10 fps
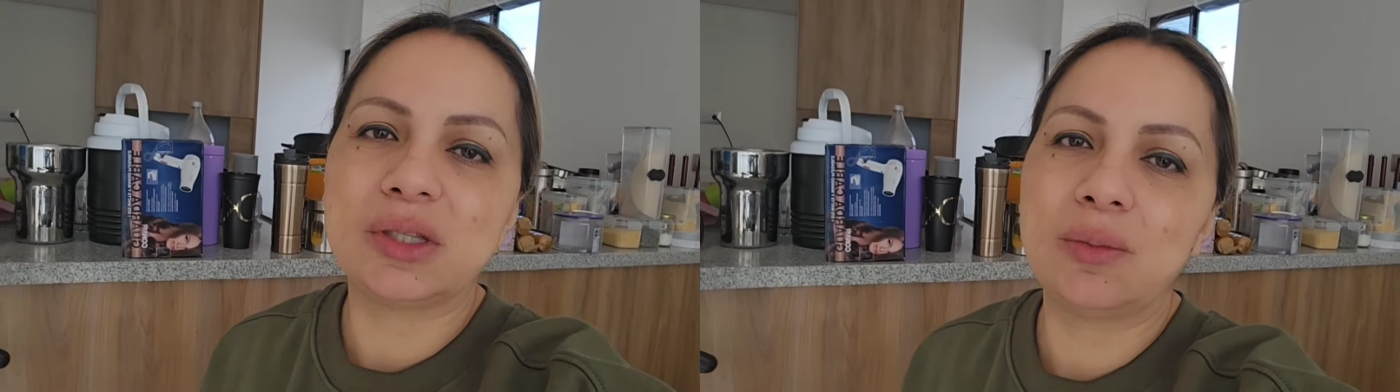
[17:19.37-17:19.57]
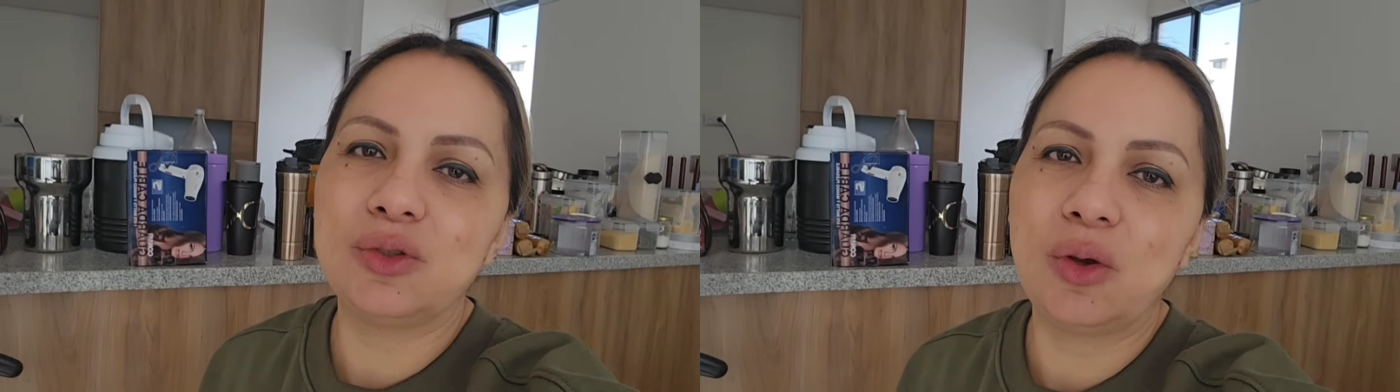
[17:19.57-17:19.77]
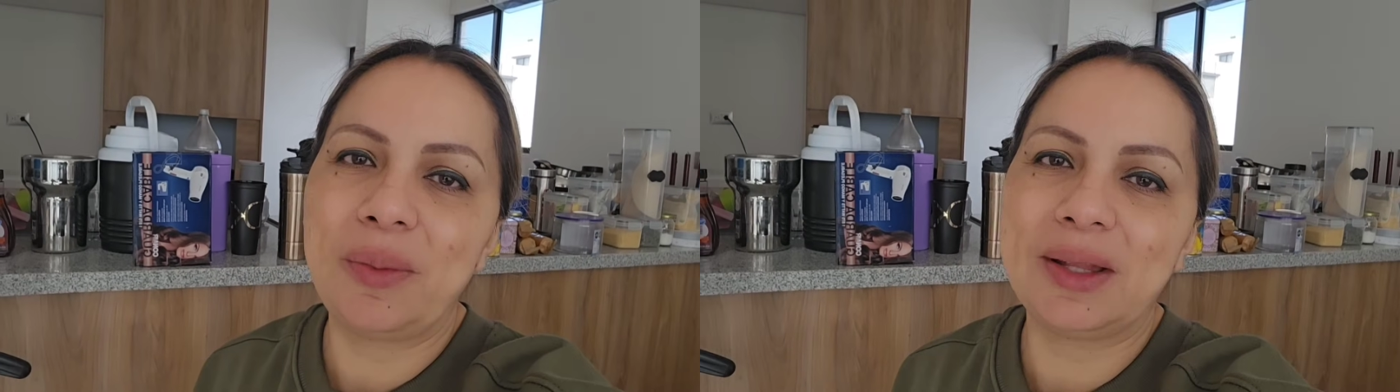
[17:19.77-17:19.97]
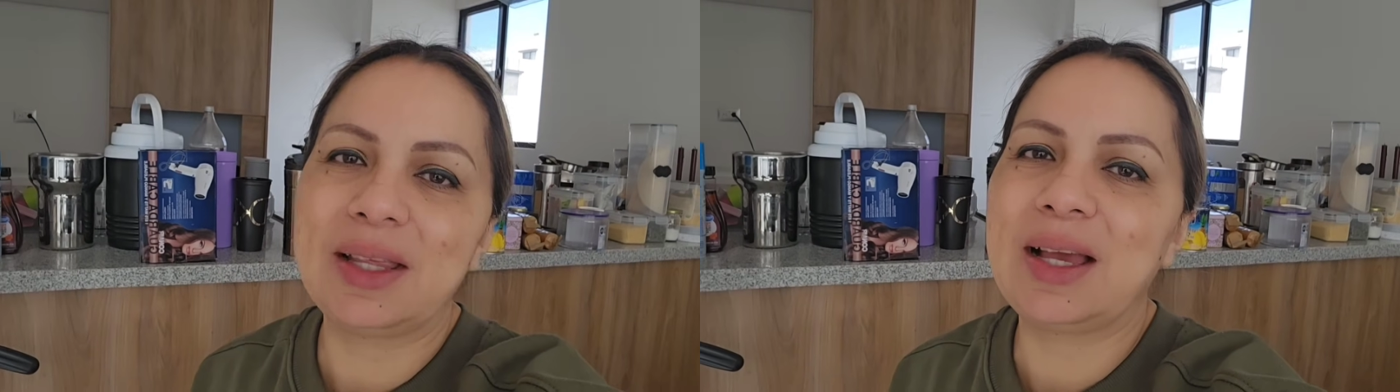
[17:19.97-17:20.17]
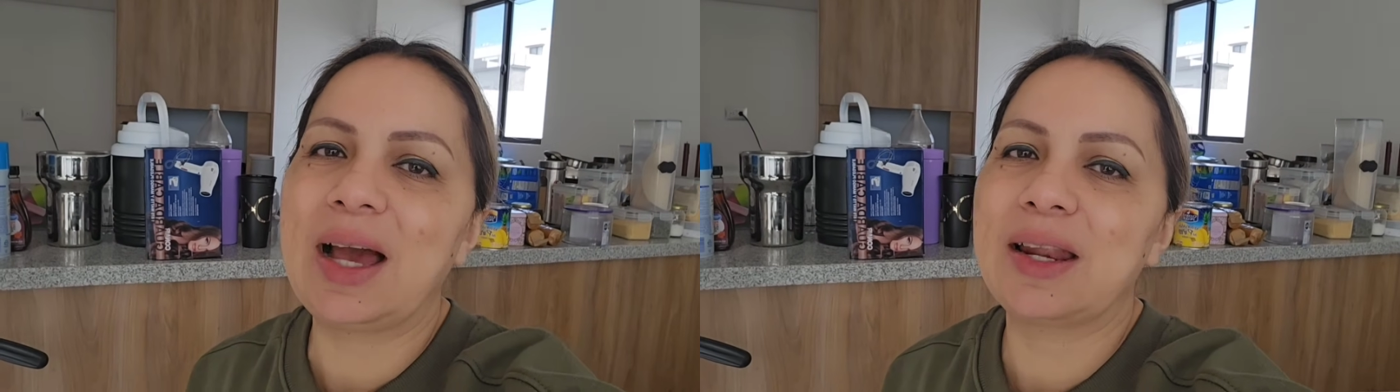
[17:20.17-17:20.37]
gusta mucho
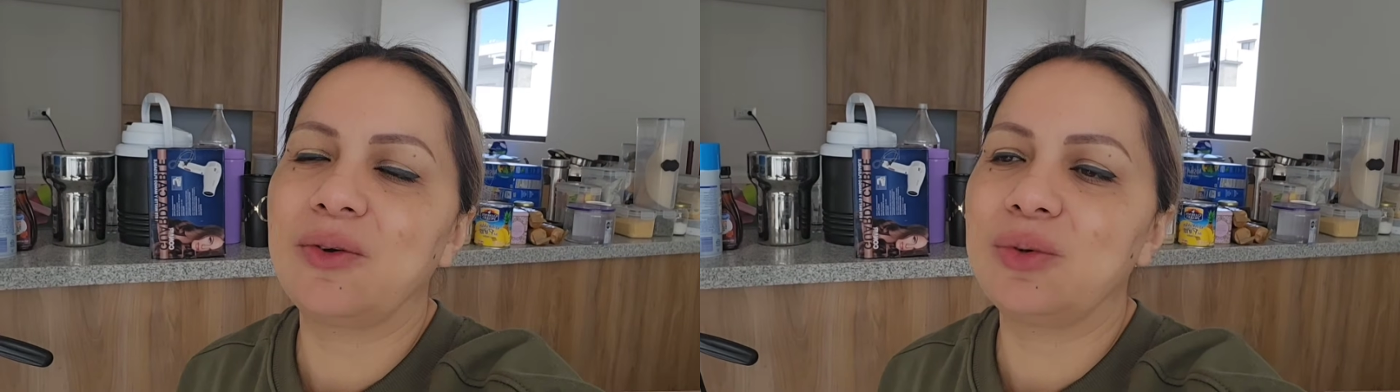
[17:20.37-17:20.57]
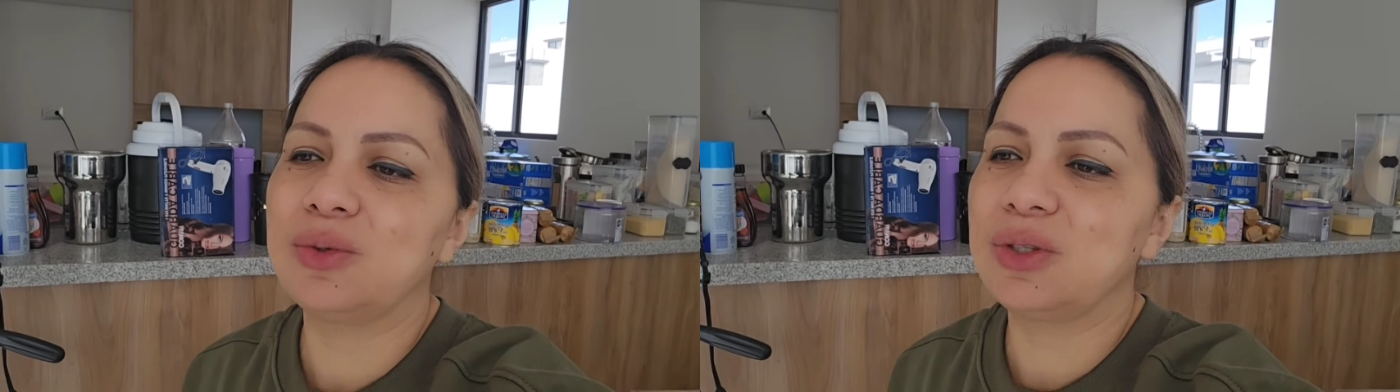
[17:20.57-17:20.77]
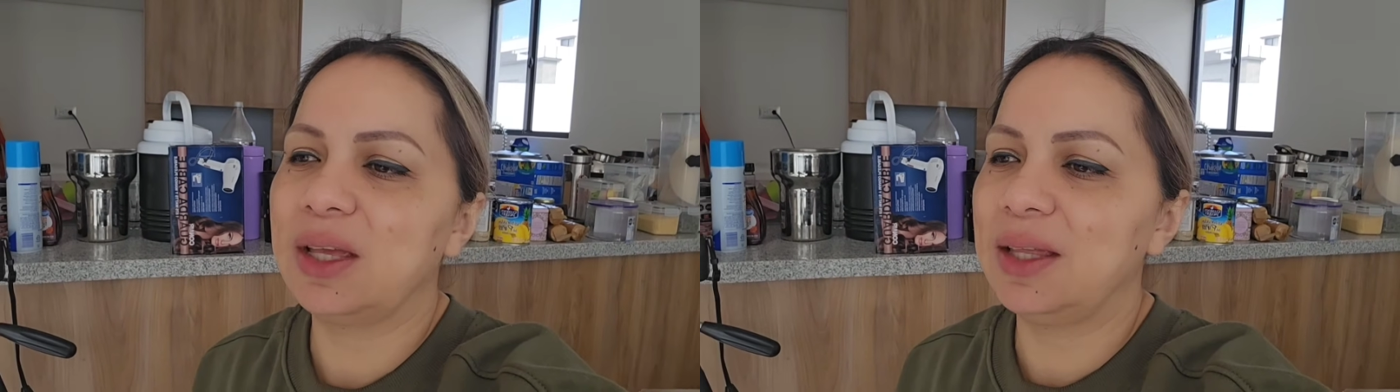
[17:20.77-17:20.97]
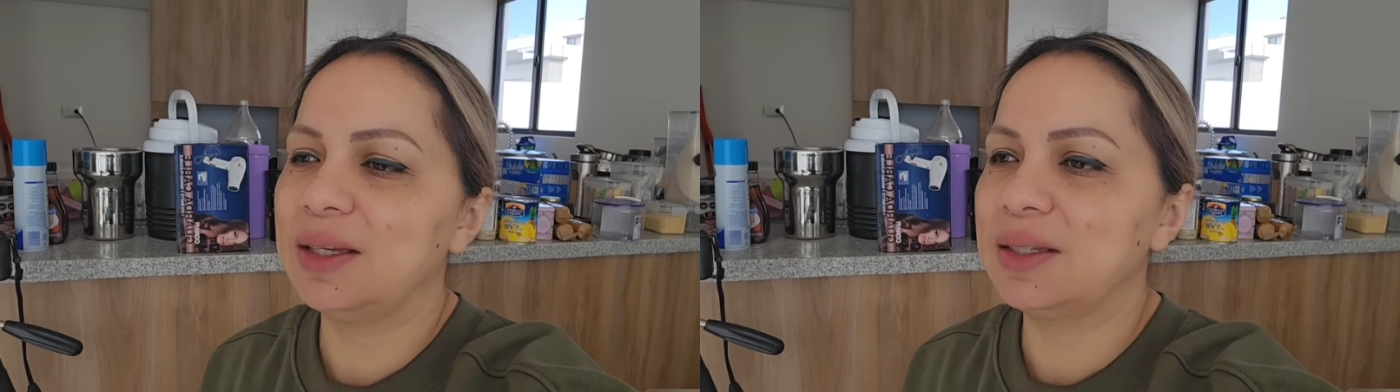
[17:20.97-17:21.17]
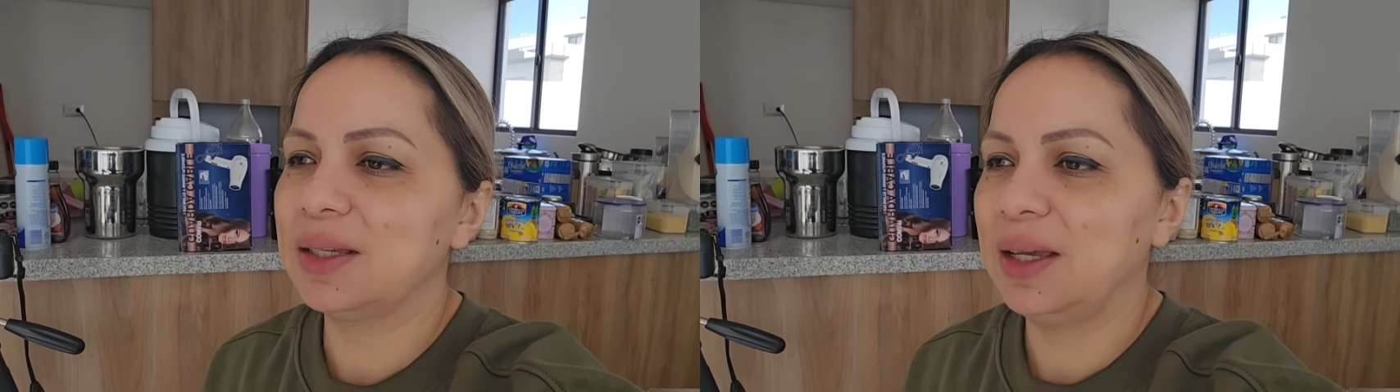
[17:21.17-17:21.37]
platicar con
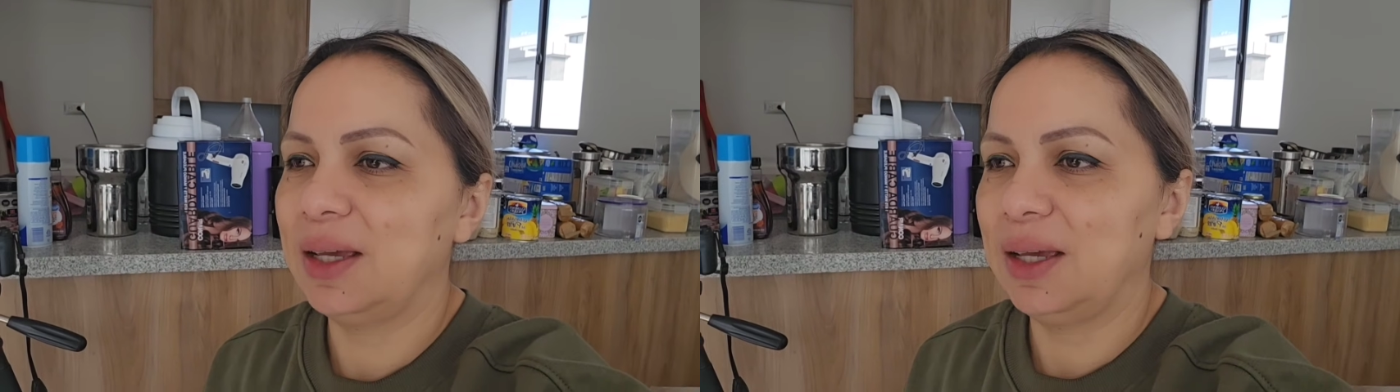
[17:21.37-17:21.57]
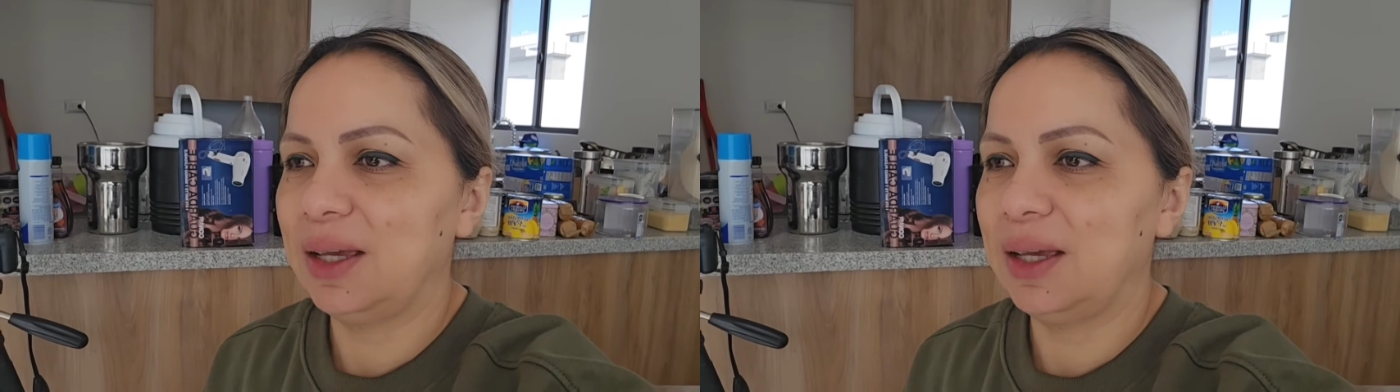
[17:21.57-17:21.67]
ustedes,